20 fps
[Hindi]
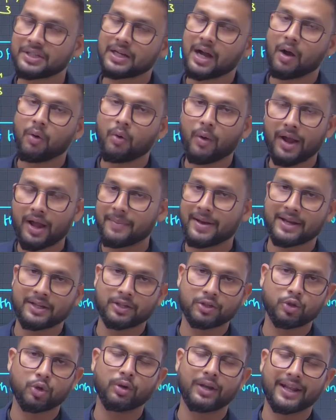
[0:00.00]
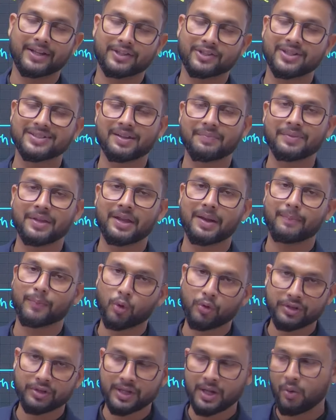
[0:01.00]
सीखा हुआ है हमारे जो लेक्चर्स हमने
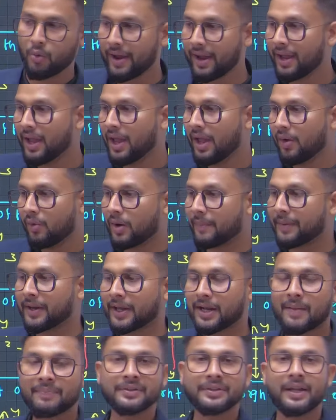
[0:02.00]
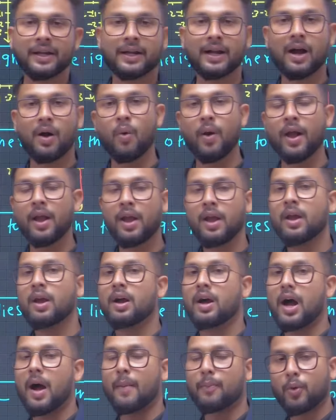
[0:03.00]
अपलोड किए हुए वो अगर आपने देखा हुआ है
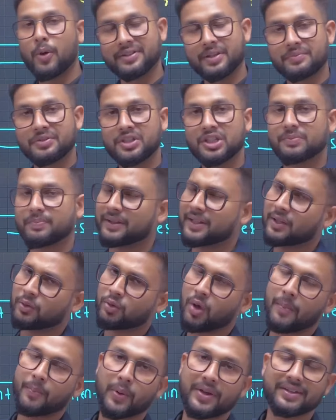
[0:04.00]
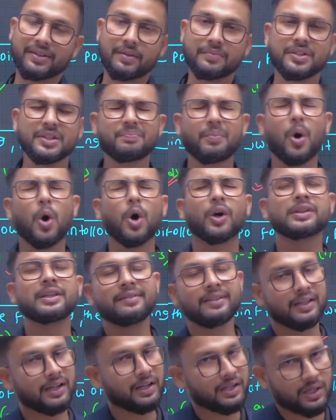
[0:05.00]
आपको ये सब चीज पता है तो आपको ये सब चीज बहुत
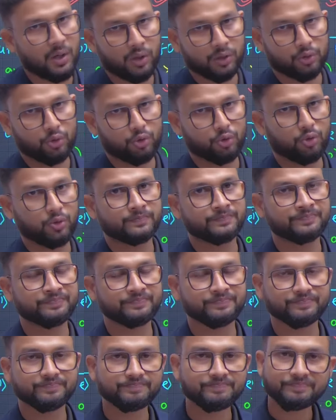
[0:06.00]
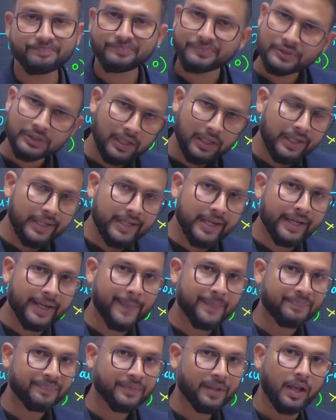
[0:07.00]
ईजी लग रहा होगा दोस्तों क्लियर
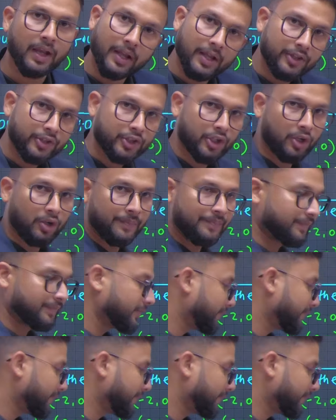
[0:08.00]
है चलो